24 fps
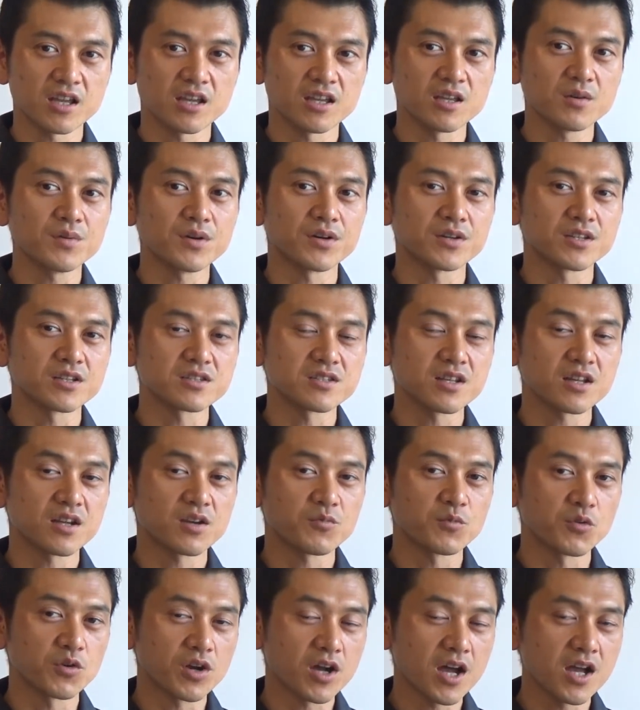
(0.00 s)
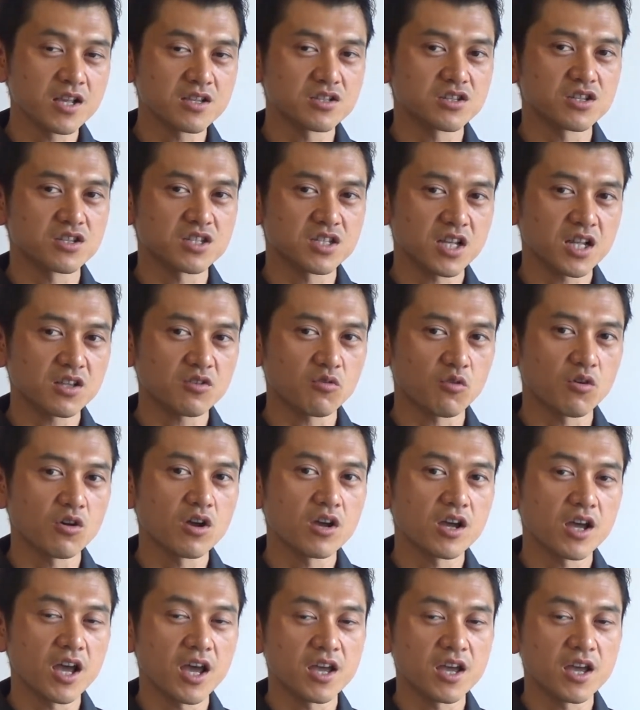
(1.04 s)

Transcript: え今はですねもう完治したと